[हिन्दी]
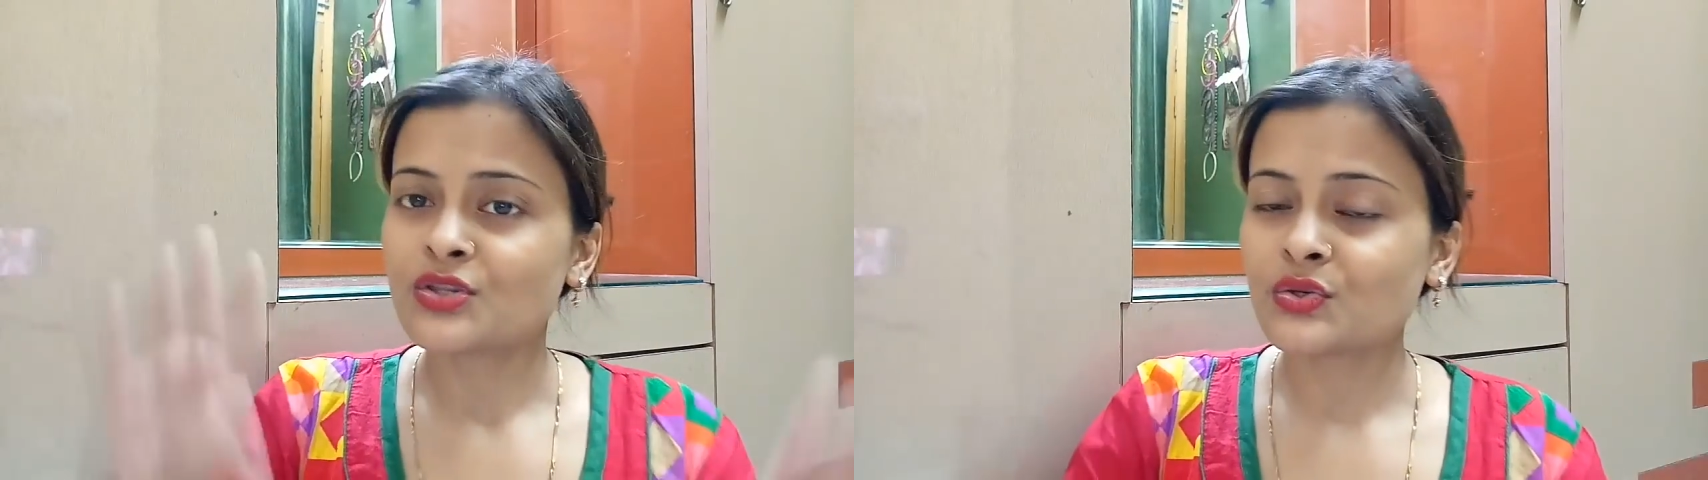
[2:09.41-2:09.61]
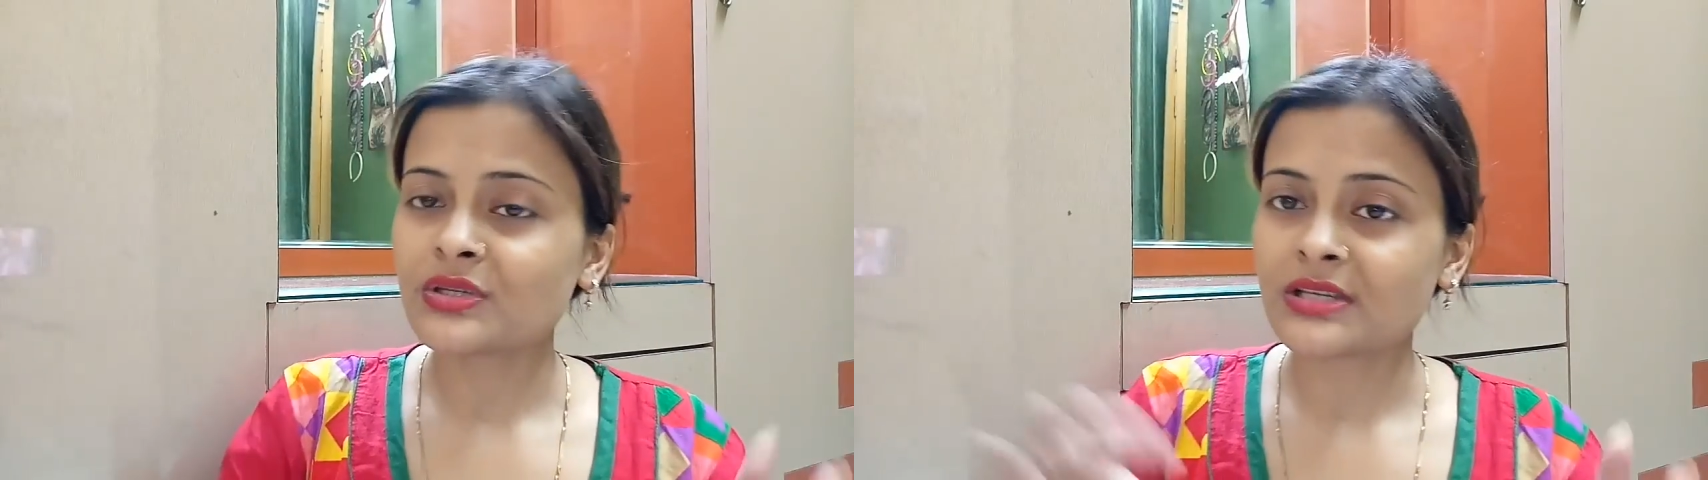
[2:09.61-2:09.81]

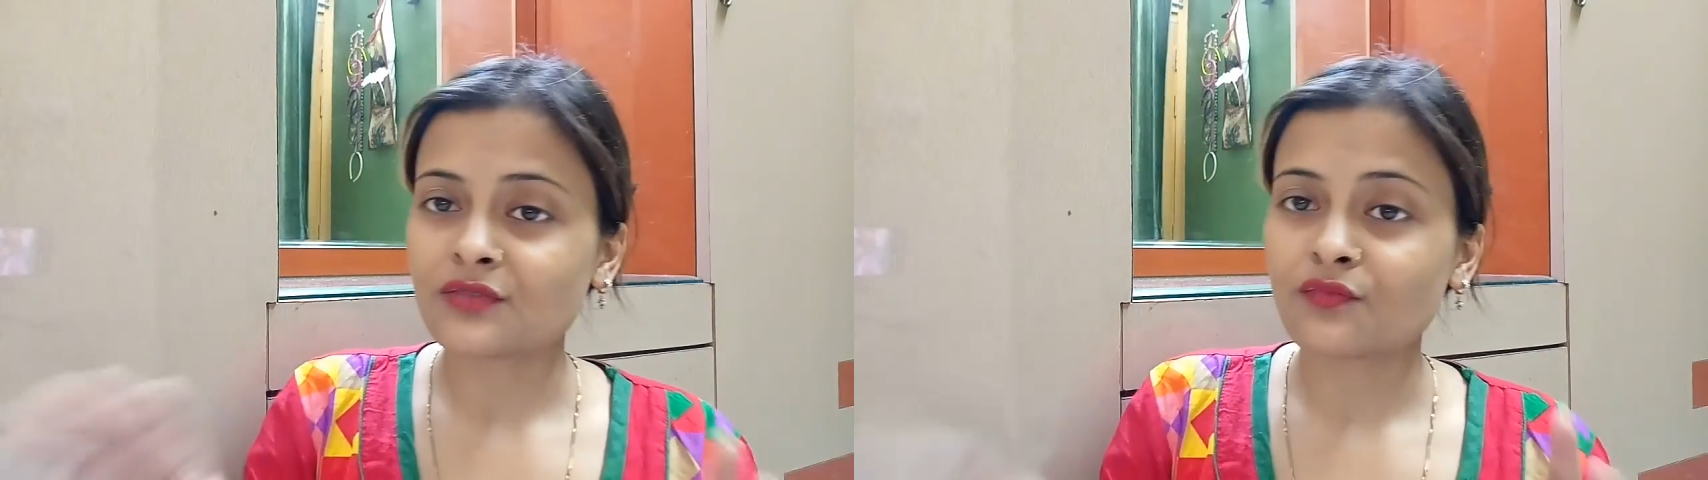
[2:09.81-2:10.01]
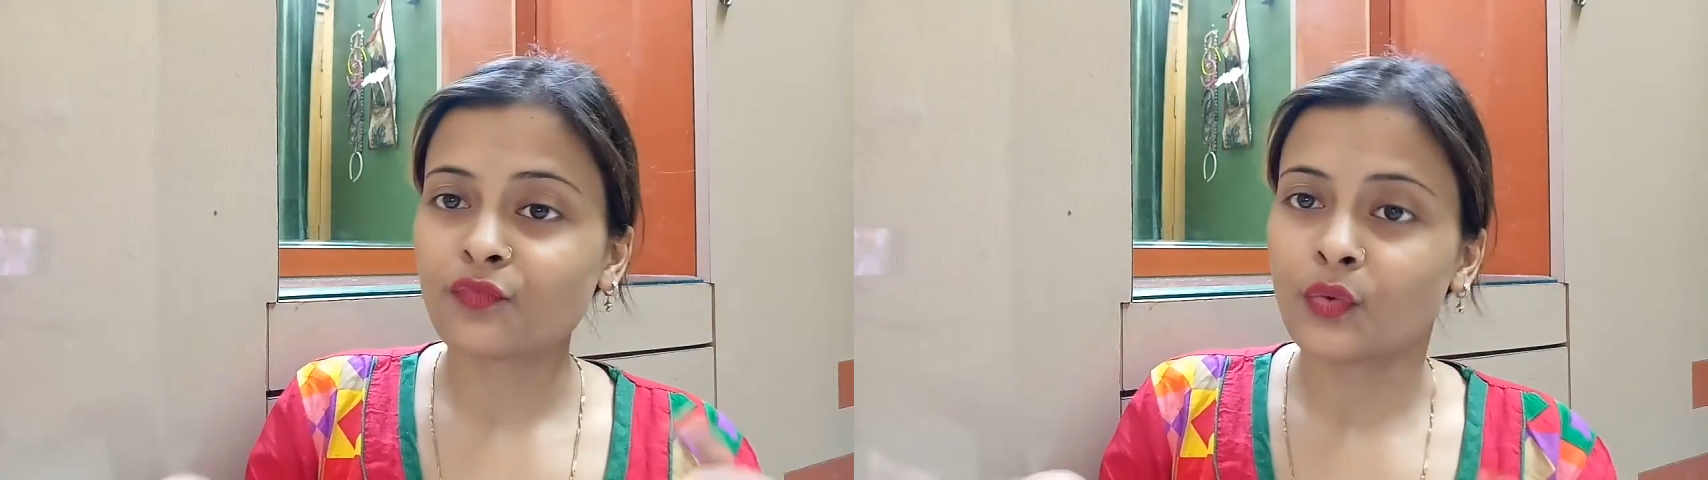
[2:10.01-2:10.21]
सो so,
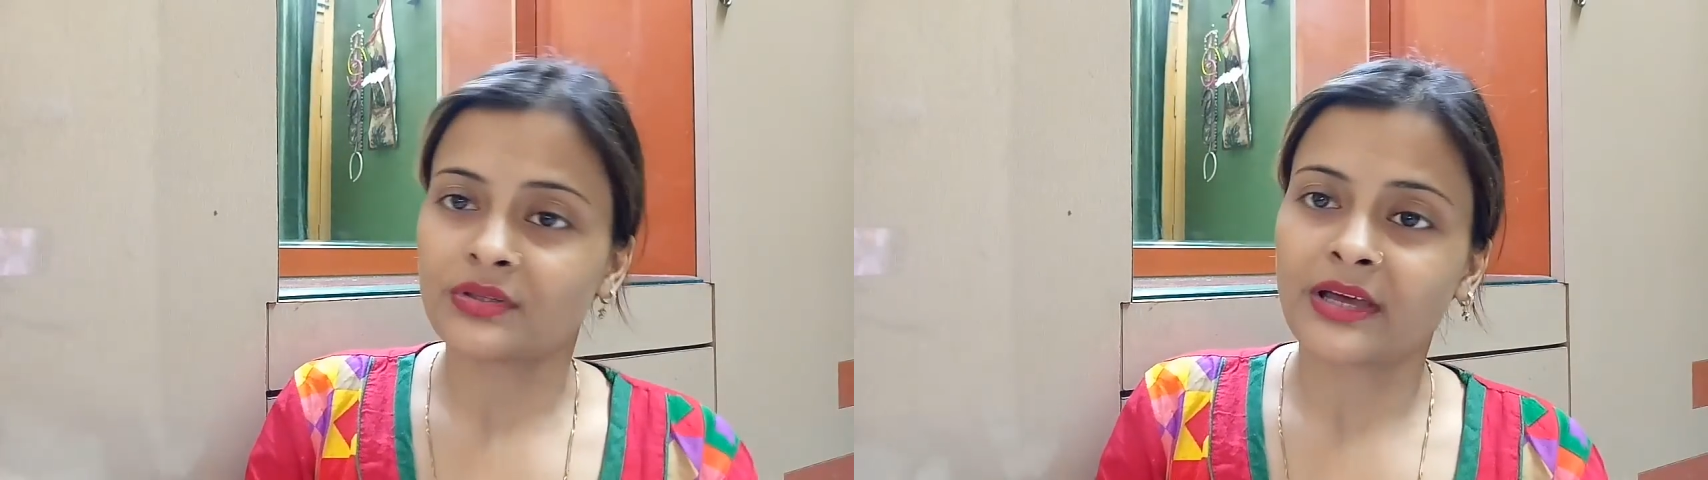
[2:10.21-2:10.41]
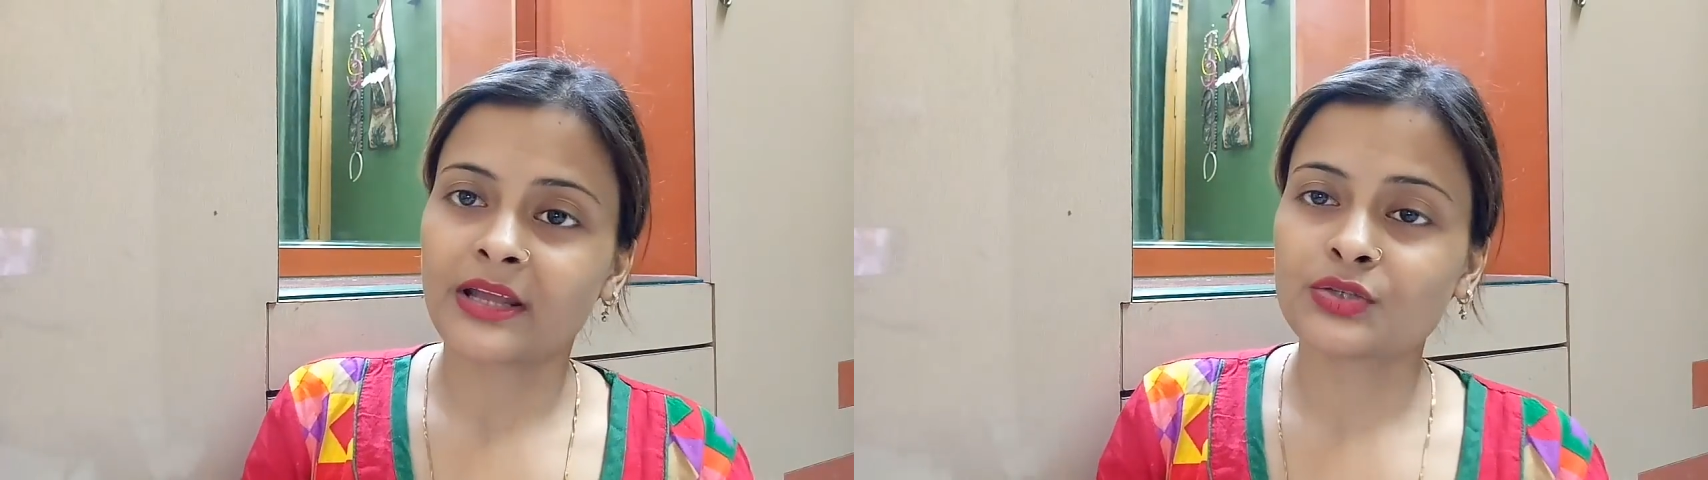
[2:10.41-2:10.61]
यस yes, वो
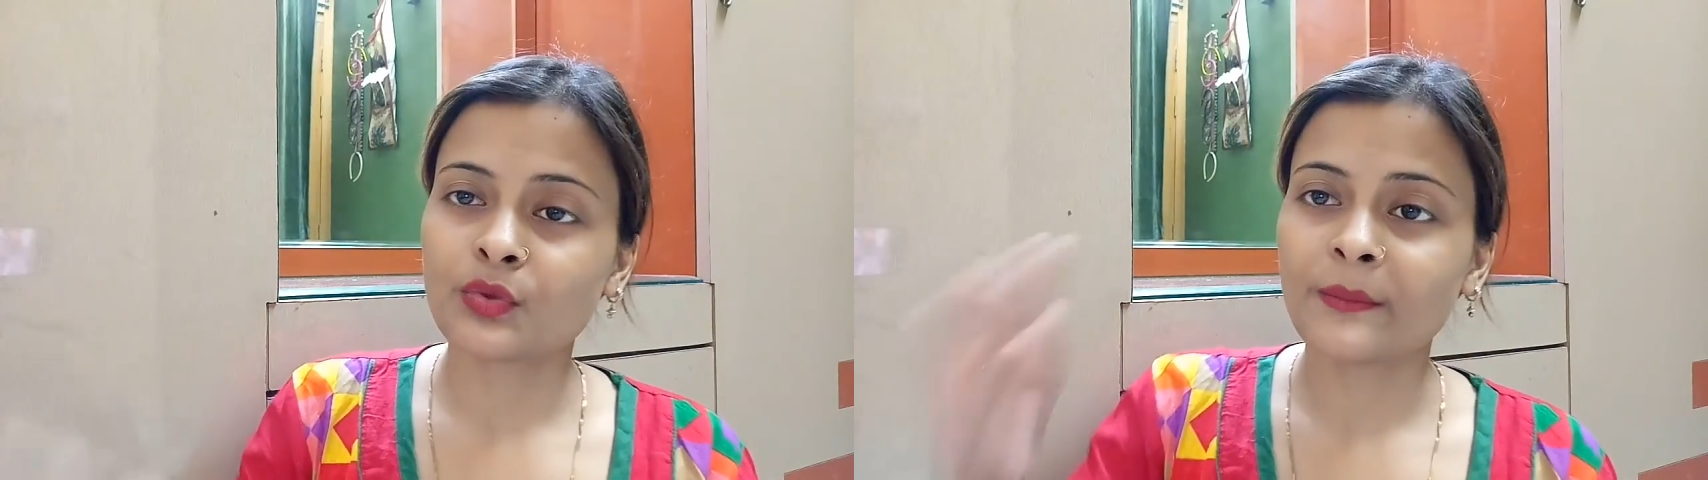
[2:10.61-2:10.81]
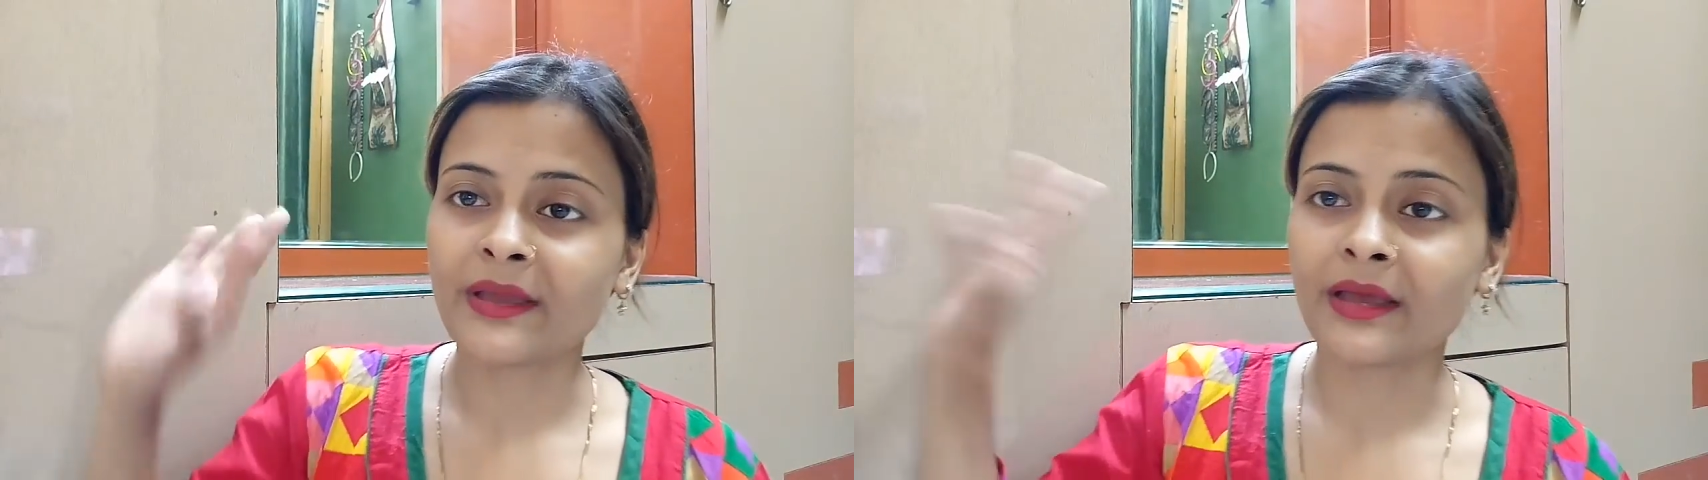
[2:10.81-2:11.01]
सारा जो
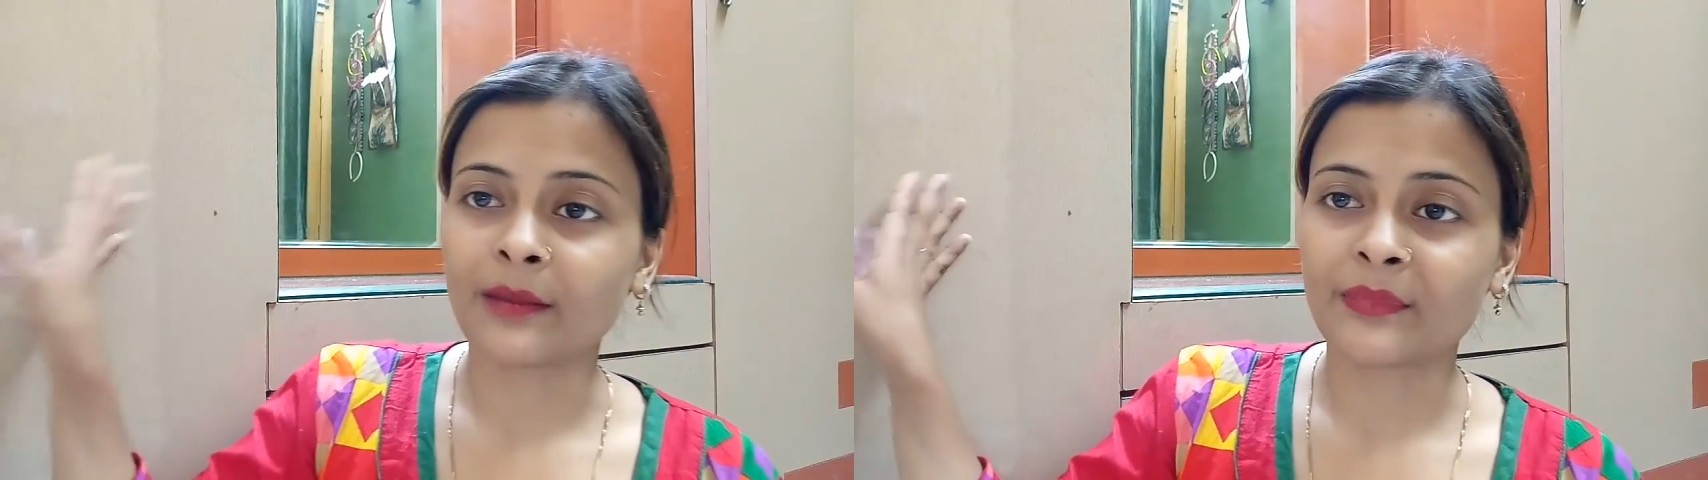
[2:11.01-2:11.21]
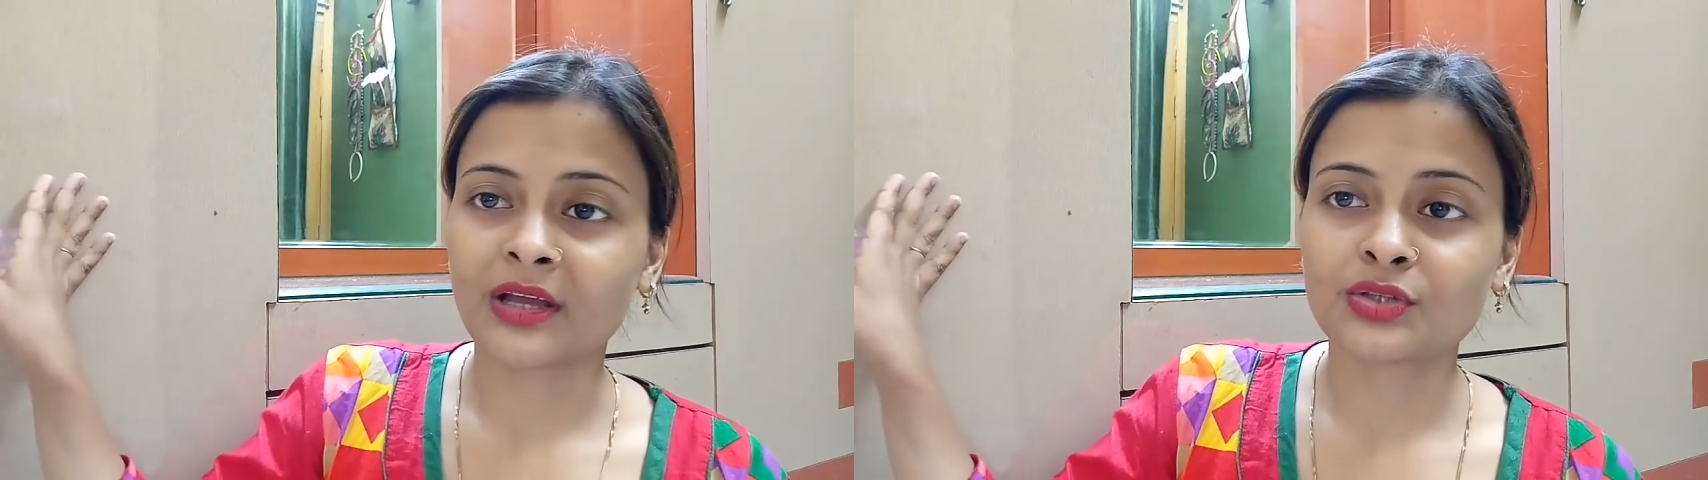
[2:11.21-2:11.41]
मैं
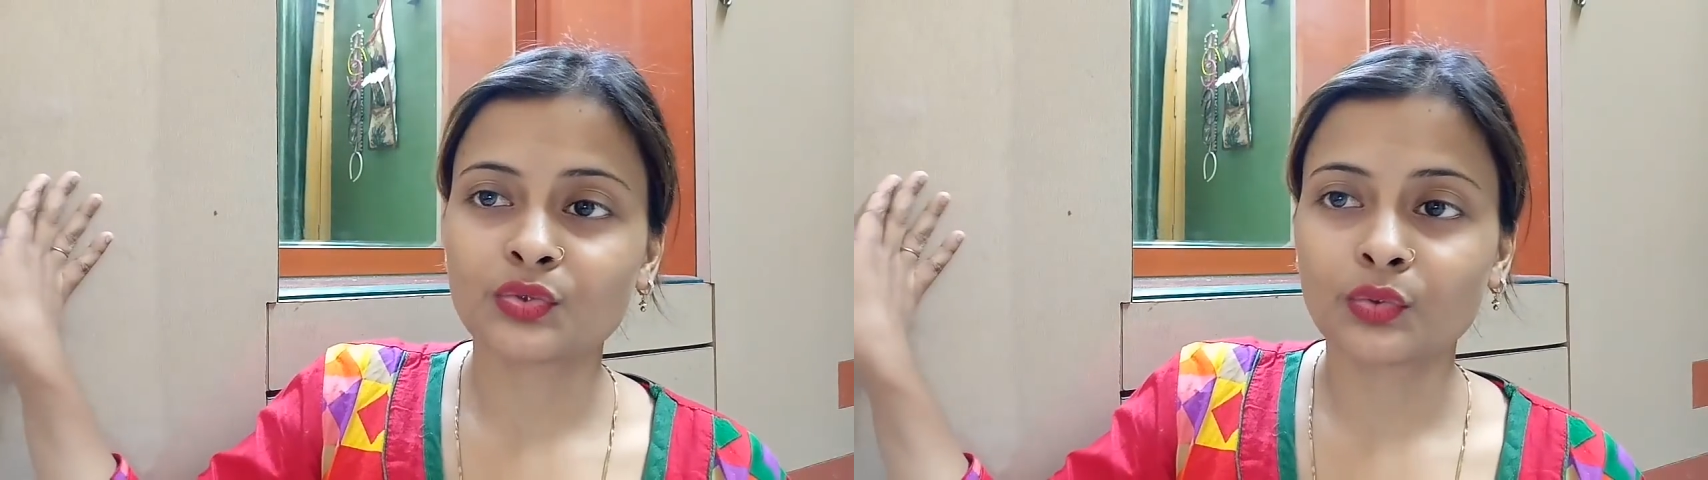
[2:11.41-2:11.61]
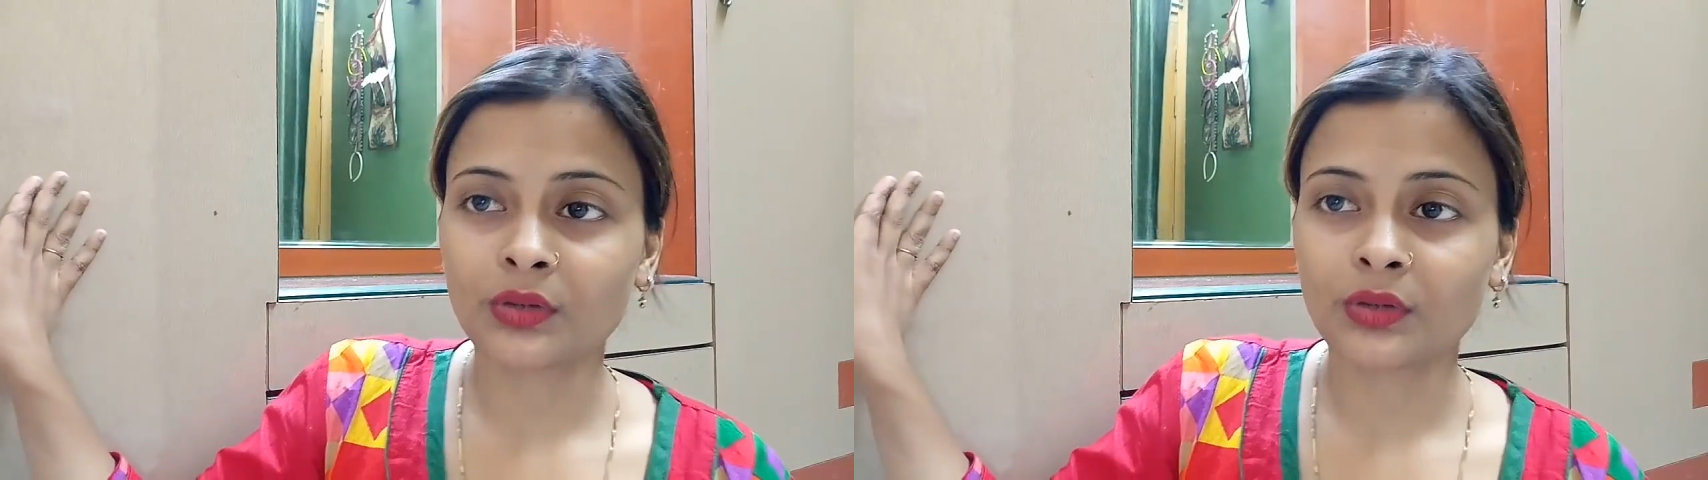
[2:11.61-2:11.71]
अपना जो